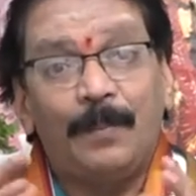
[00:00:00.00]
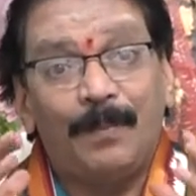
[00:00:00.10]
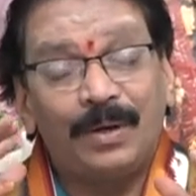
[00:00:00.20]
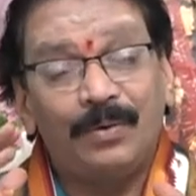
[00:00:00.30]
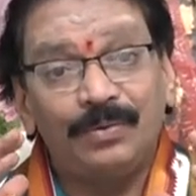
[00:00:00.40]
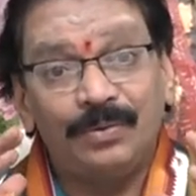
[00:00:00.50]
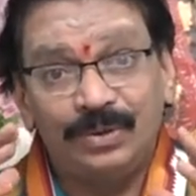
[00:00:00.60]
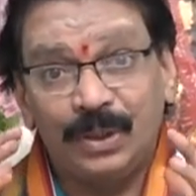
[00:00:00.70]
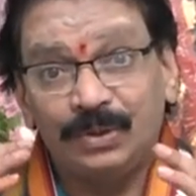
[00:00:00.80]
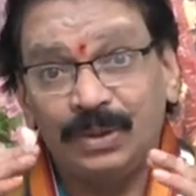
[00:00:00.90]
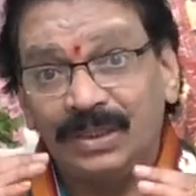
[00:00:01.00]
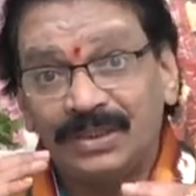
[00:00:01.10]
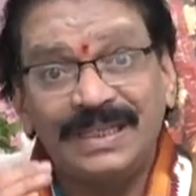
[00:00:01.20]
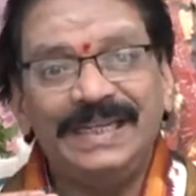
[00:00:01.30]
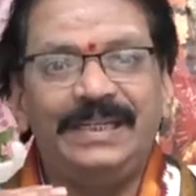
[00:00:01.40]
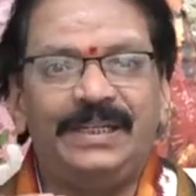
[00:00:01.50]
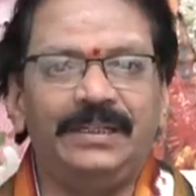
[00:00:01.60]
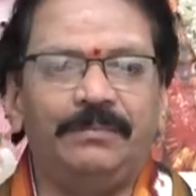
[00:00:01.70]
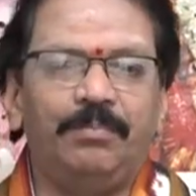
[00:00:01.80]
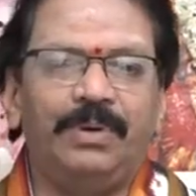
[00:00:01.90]
మనం జరుగుతున్న దశలు ఏంటి
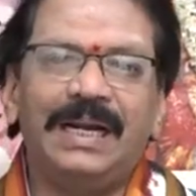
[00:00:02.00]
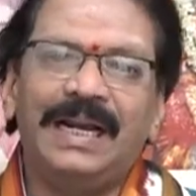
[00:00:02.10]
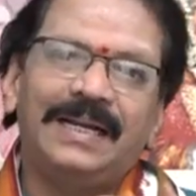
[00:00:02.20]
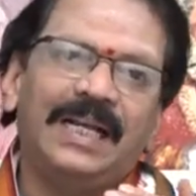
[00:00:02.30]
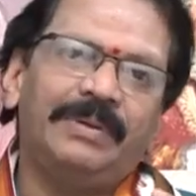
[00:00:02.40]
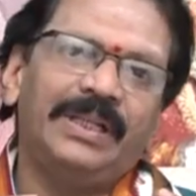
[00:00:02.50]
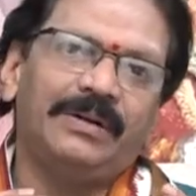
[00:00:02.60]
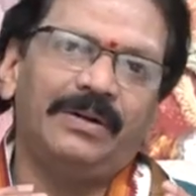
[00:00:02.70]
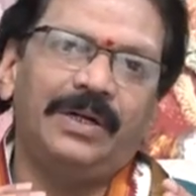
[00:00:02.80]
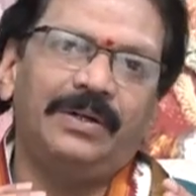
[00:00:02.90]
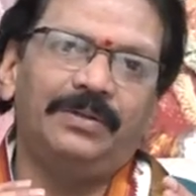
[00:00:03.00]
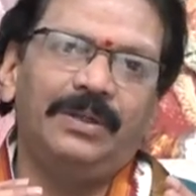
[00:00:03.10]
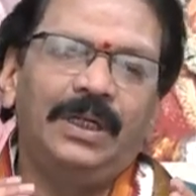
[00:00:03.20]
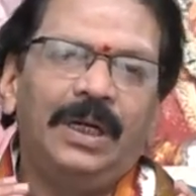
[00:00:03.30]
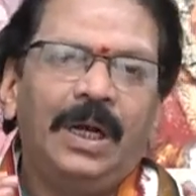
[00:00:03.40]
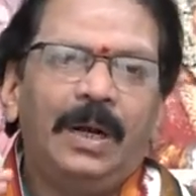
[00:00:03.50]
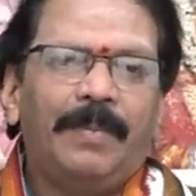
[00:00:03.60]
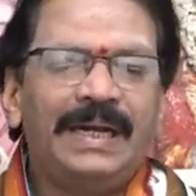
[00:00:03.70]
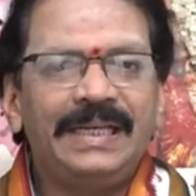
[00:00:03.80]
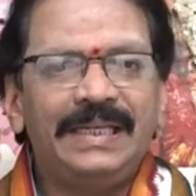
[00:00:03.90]
మన లగ్నాధిపతి ఎక్కడున్నాడు
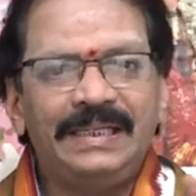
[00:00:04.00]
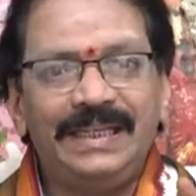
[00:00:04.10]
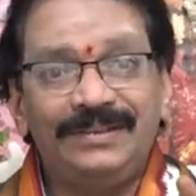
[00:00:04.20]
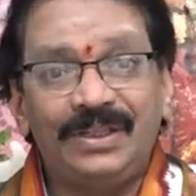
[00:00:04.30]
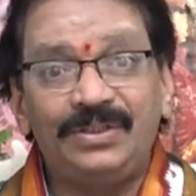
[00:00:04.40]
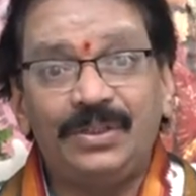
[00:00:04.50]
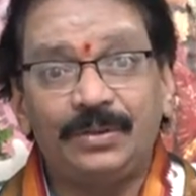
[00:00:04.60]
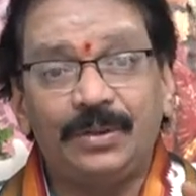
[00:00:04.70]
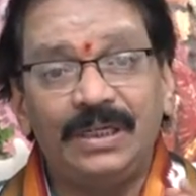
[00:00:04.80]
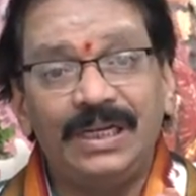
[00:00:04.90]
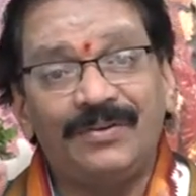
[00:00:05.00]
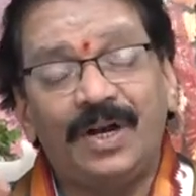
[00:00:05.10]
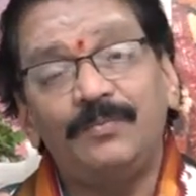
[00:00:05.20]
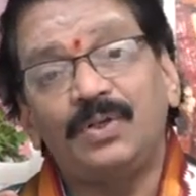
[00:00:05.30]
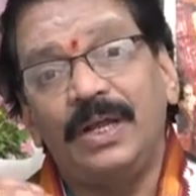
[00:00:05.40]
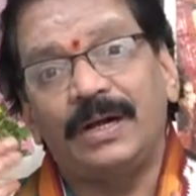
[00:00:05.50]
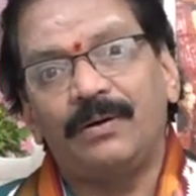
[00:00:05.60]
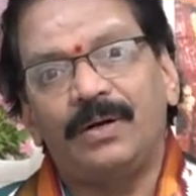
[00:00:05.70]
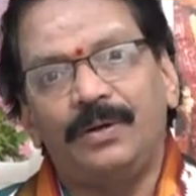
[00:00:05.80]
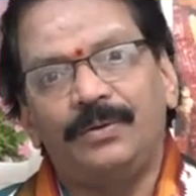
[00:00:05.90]
మనకి ఏ దశ జరుగుతుంది నవాంశలో
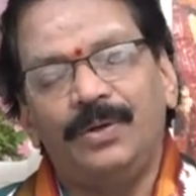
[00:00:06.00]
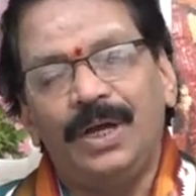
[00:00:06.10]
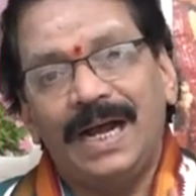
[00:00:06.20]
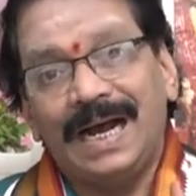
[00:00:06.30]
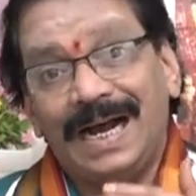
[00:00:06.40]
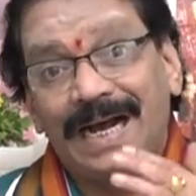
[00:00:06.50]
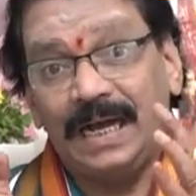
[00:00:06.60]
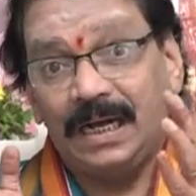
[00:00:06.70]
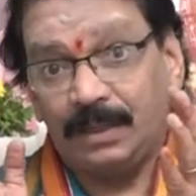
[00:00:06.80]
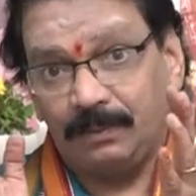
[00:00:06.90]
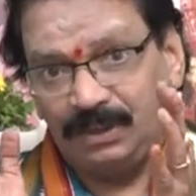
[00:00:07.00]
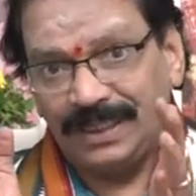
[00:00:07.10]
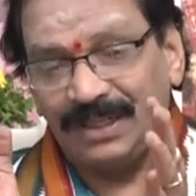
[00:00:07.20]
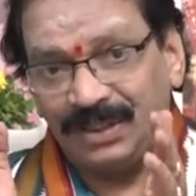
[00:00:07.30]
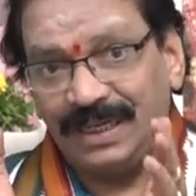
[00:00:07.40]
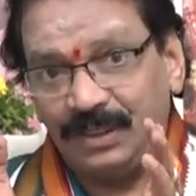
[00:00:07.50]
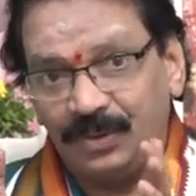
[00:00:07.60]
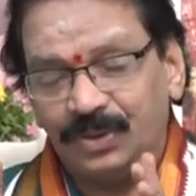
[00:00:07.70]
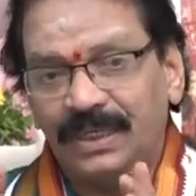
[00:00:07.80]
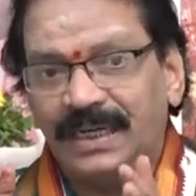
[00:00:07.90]
ఎక్కడున్నాడు ఆ జాతకాలు
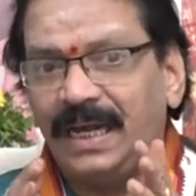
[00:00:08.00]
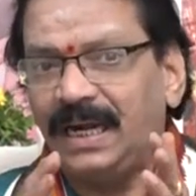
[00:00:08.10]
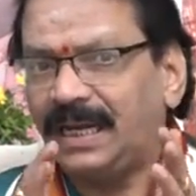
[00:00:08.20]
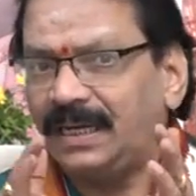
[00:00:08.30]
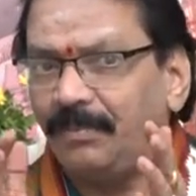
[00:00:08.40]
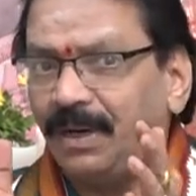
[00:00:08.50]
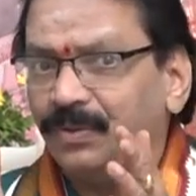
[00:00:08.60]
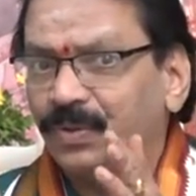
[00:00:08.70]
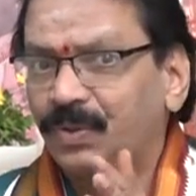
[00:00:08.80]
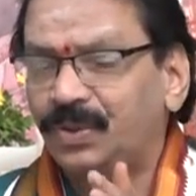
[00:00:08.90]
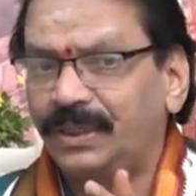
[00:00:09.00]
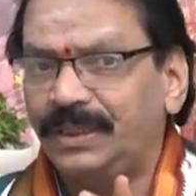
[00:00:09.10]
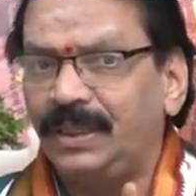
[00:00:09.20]
చూసుకున్నట్టే ఆ లగ్న బలం చూసుకొని